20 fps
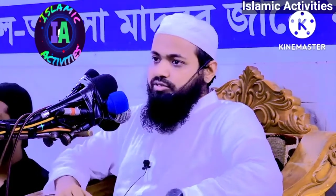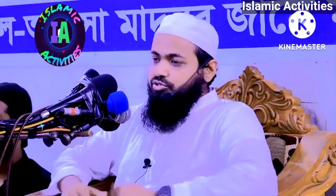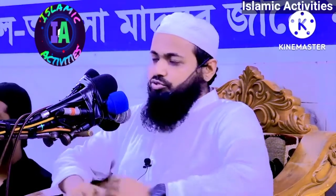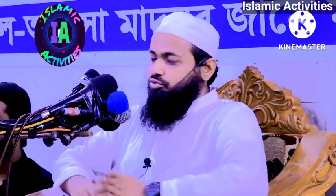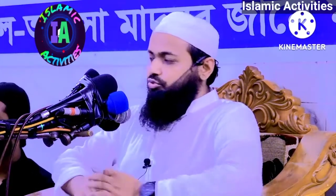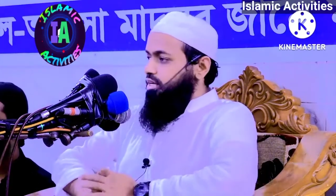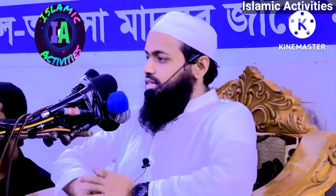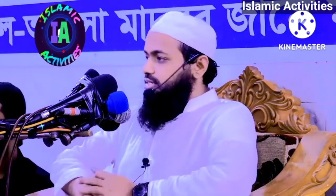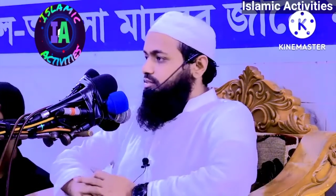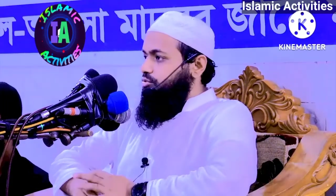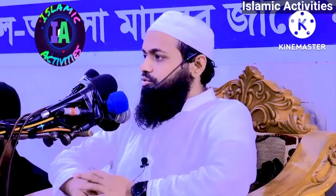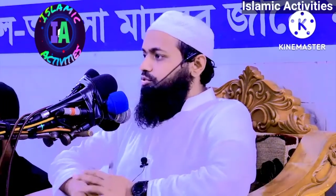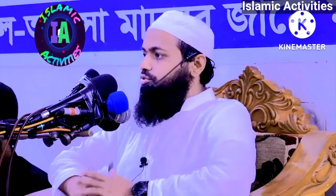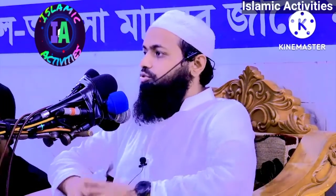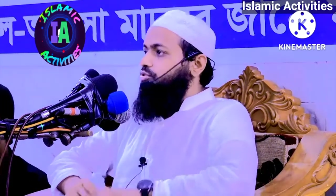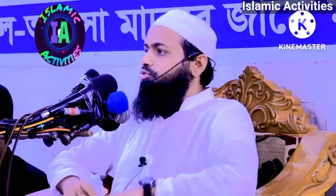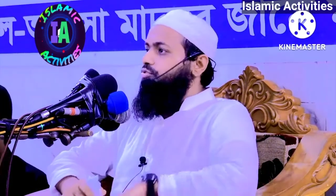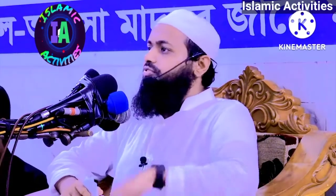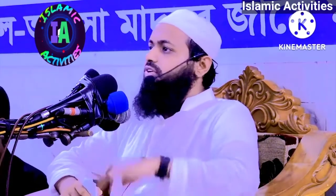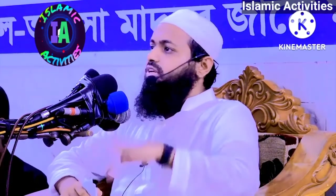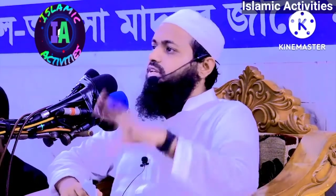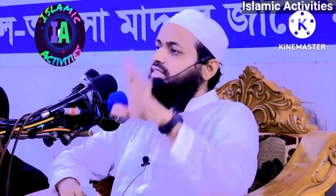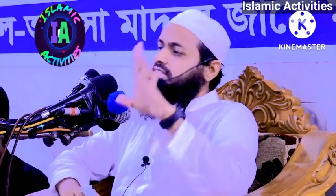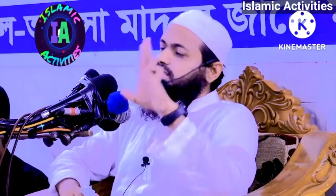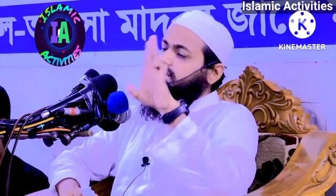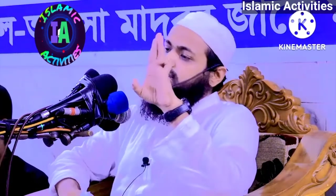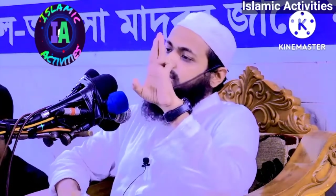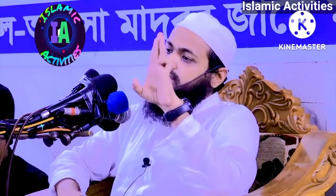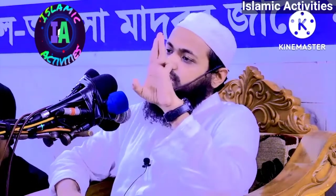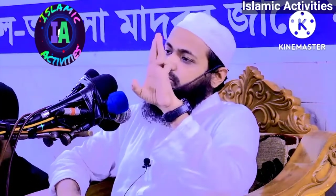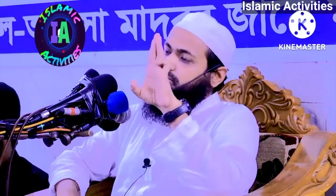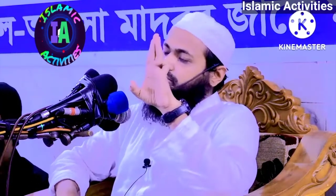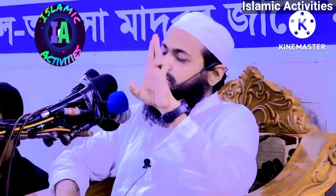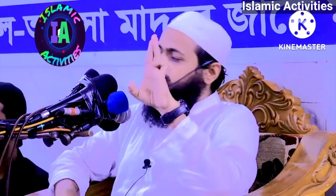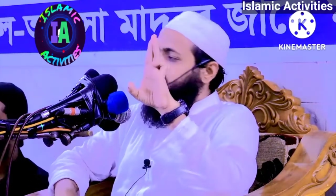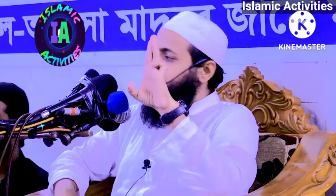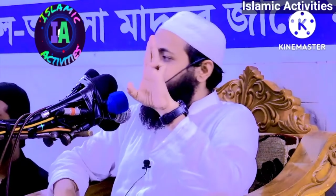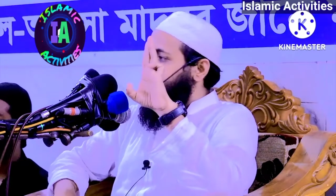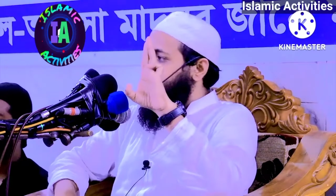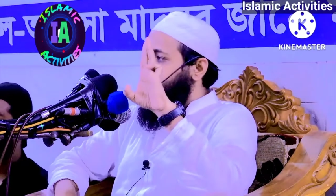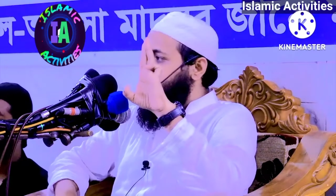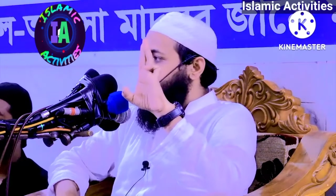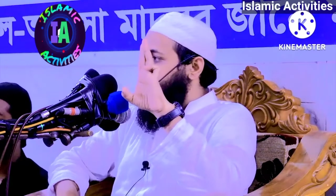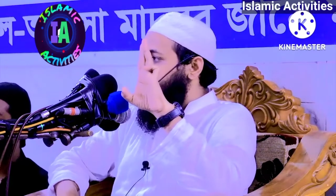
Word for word: সূরা জুখরুফের 3 নম্বর আয়াতে